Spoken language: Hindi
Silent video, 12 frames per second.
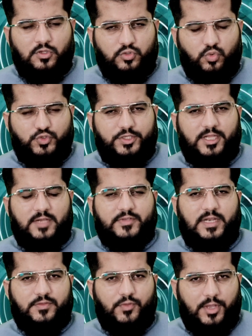दूसरी तरफ से
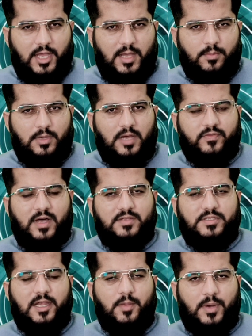नासिर काम अफगान
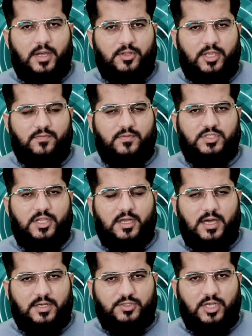तालिबान के वजीर
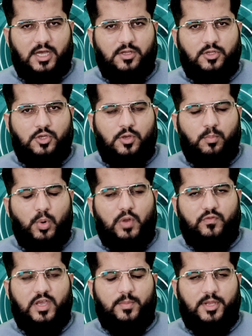खारजा
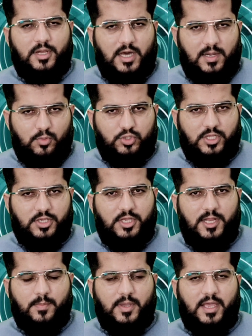मौलवी अमीर खान मुत्तकी
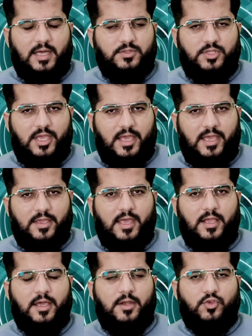ने बयान दिया है कि
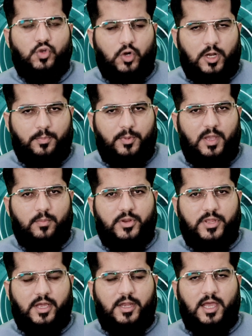अगर यूरोप ने
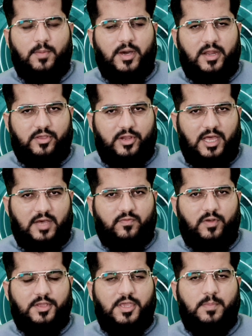अमरीका ने हमारे खिलाफ
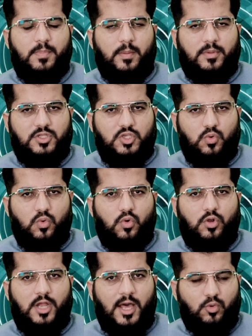लगी पाबंदियों को
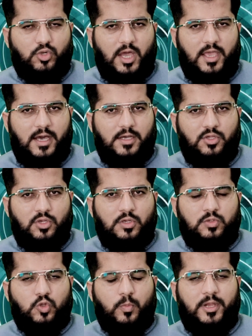ना उठाया
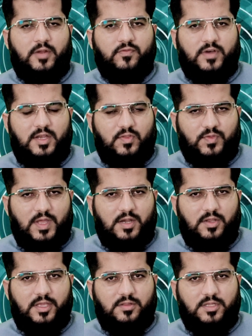तो फिर अफ़गानिस्तान
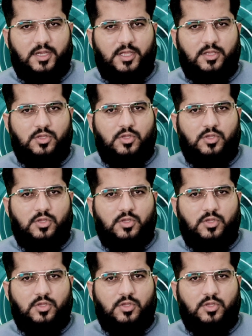के अंदर